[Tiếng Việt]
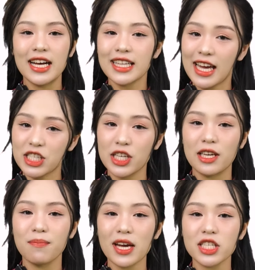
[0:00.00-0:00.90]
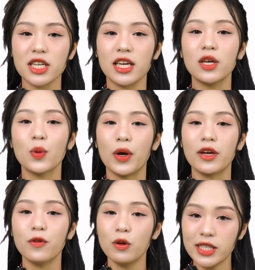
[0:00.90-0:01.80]
Thạc sĩ bác sĩ
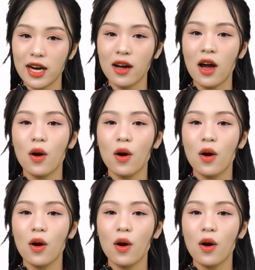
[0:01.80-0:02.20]
Nguyễn Phú Chân,